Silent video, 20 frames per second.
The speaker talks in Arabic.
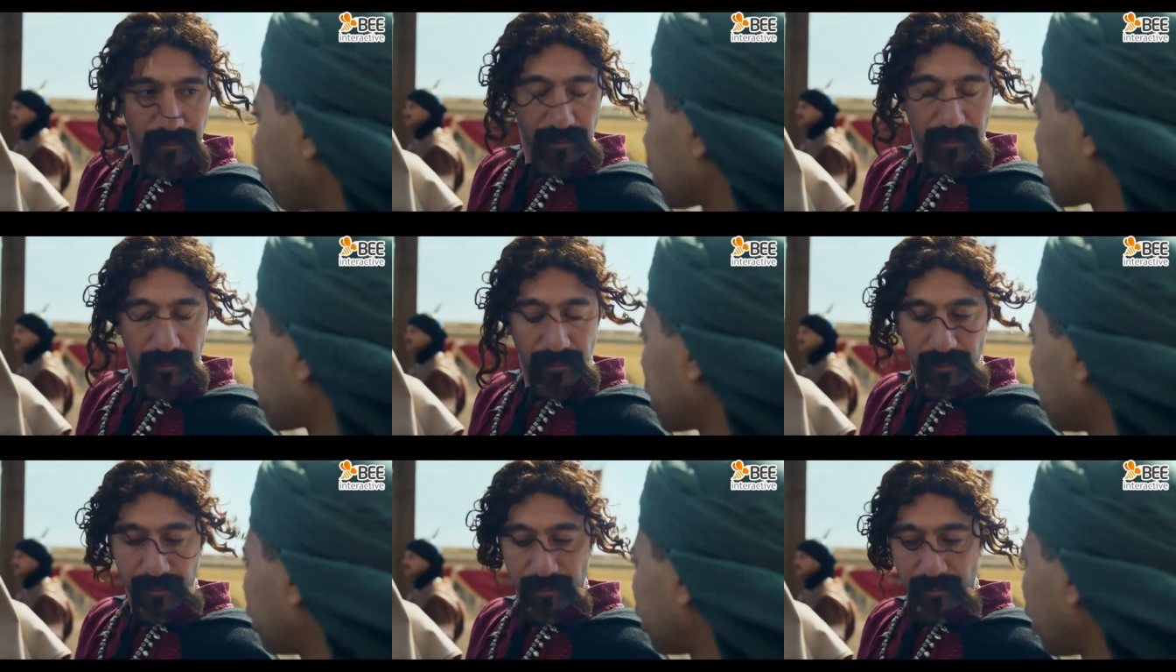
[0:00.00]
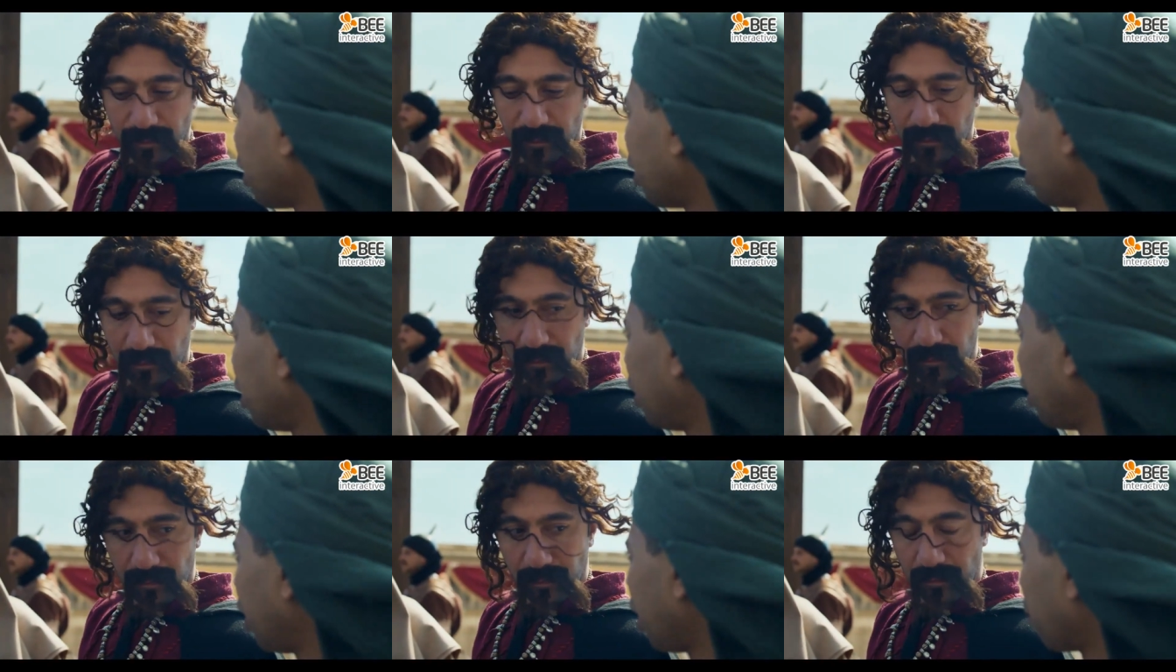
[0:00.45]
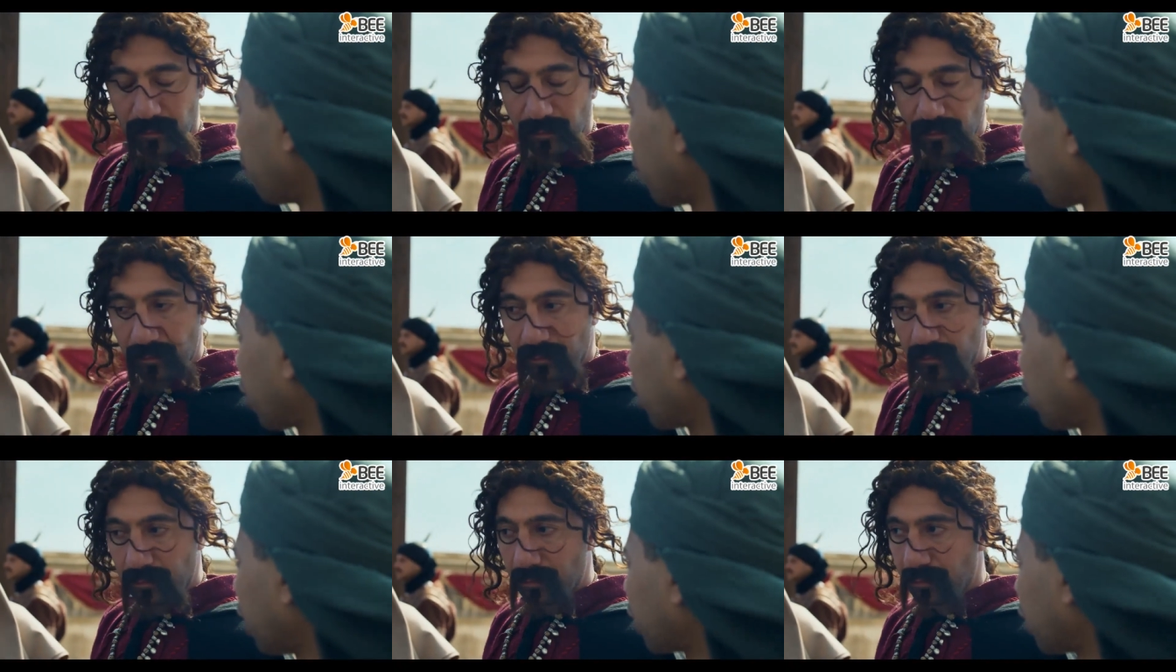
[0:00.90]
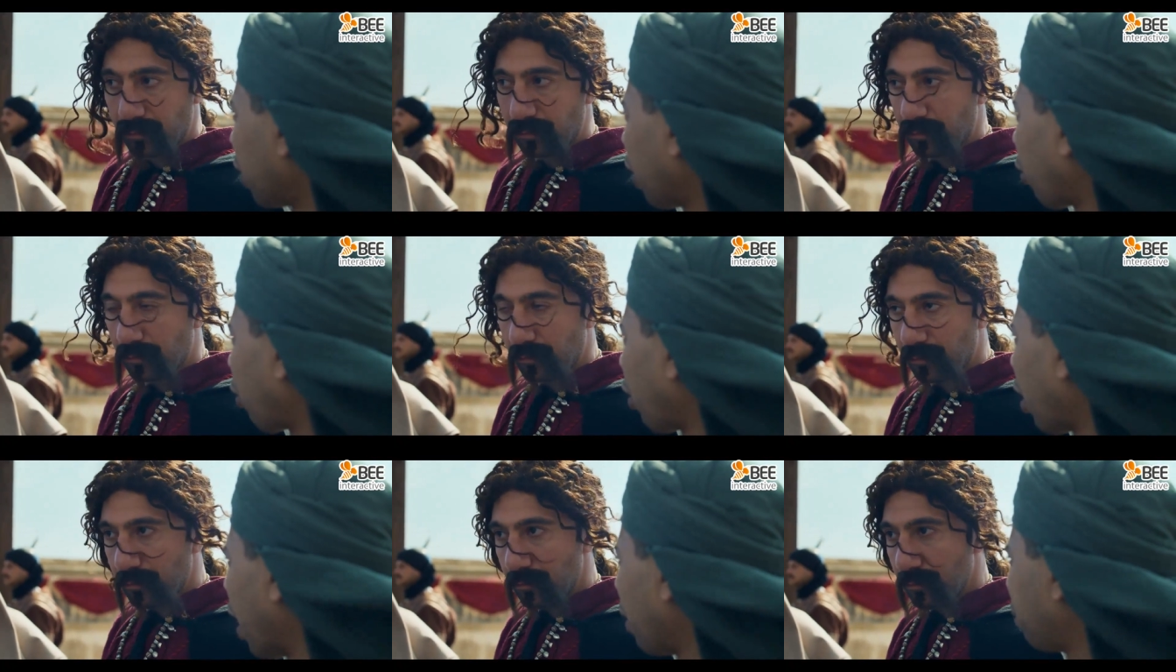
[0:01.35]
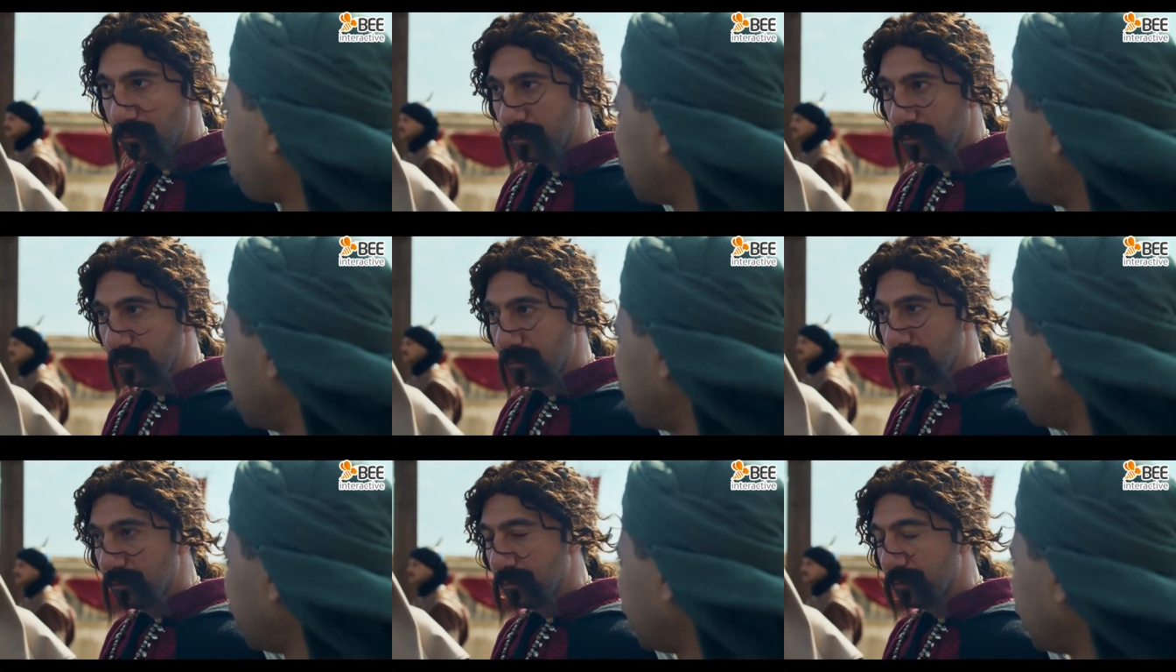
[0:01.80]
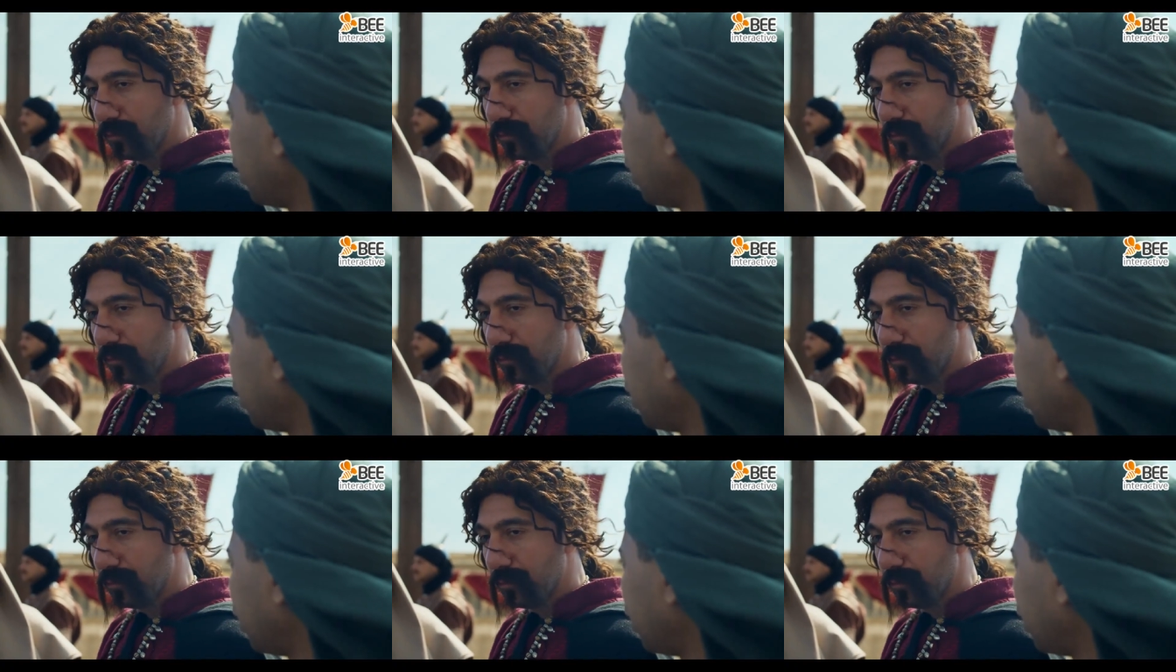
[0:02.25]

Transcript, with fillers: بسيطه المره دي هيطيروا رقبتي